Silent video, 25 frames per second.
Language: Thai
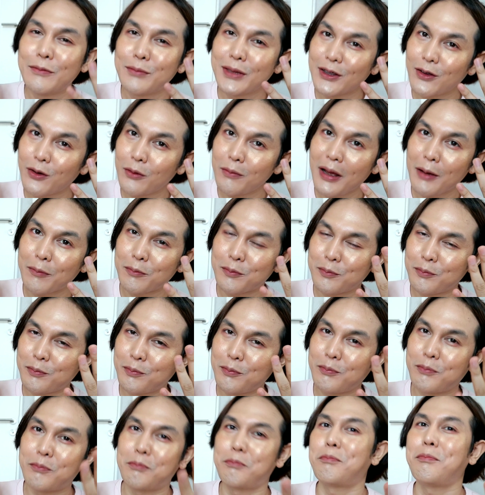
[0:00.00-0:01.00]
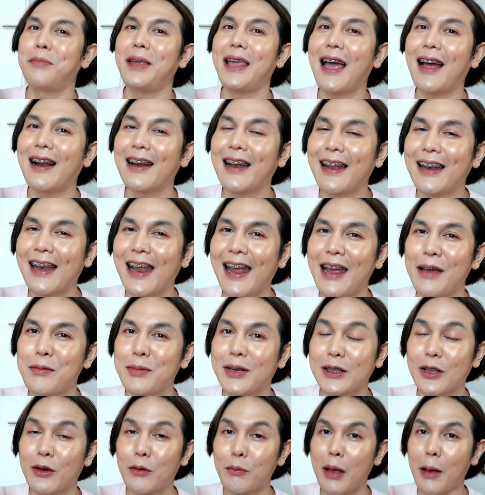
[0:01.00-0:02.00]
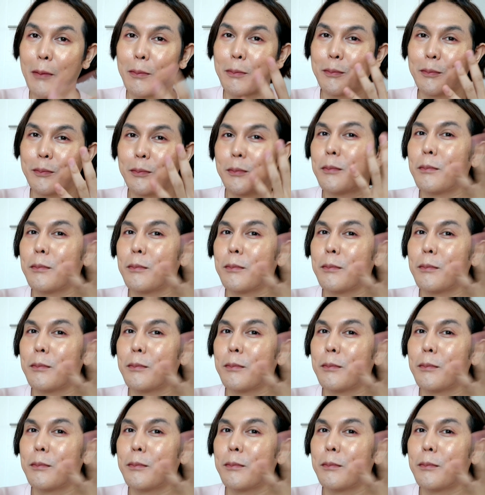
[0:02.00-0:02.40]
มันต้องแบบเปียงแน่ๆมันต้องแบบ